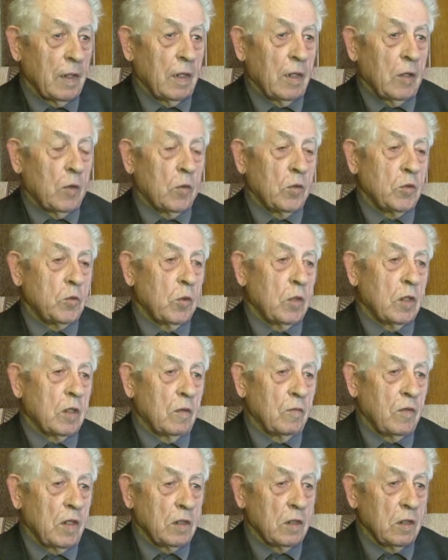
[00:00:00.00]
Он
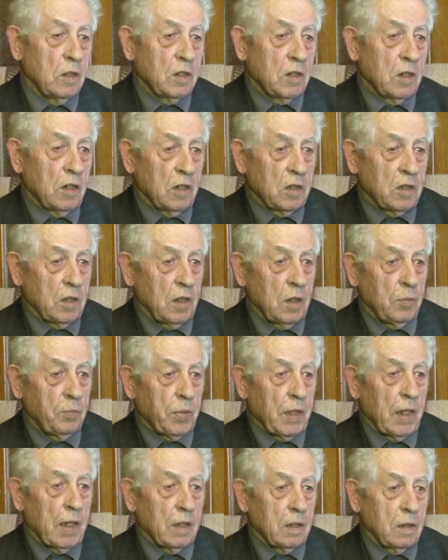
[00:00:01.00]
только вышел, через 3,
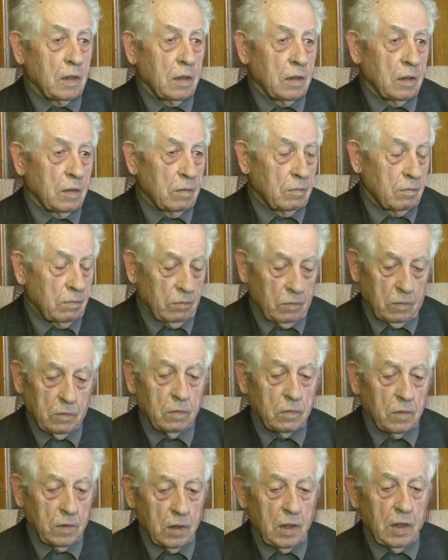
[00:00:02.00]
5,
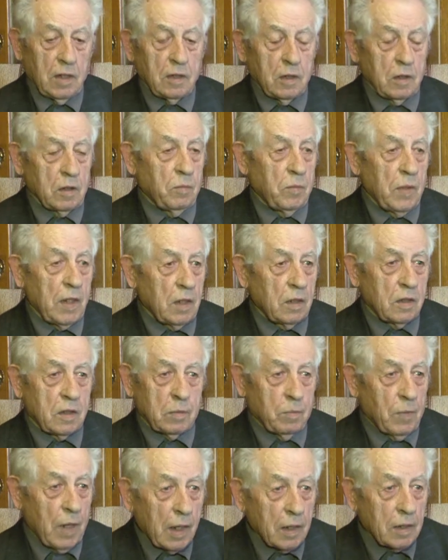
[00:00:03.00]
ну, 10
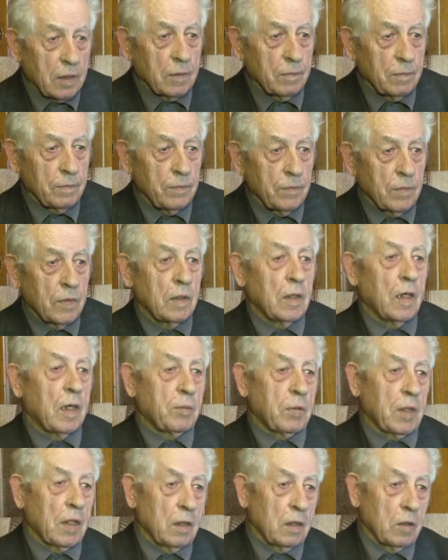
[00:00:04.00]
месяцев максимум
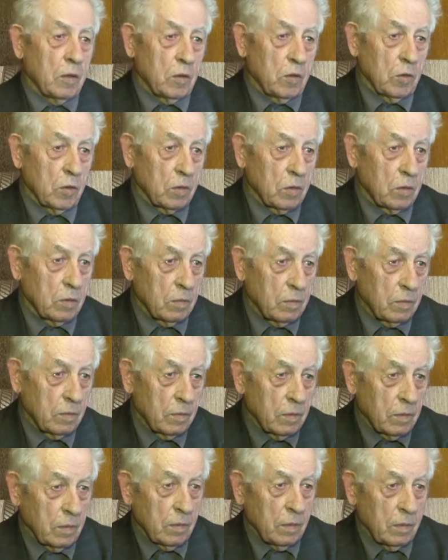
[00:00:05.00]
обратно идет
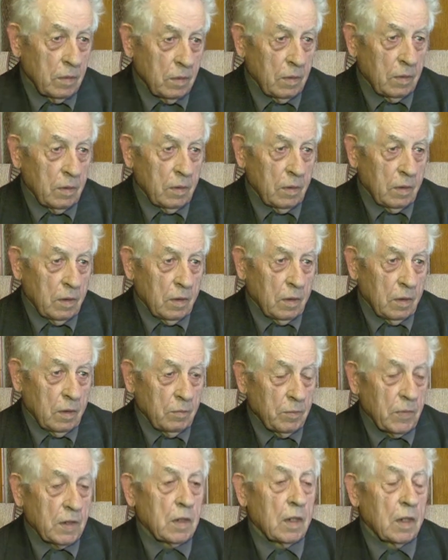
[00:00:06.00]
э,
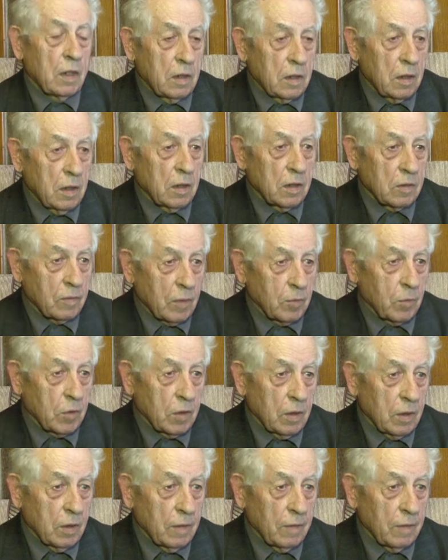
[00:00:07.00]
в места лишения свободы.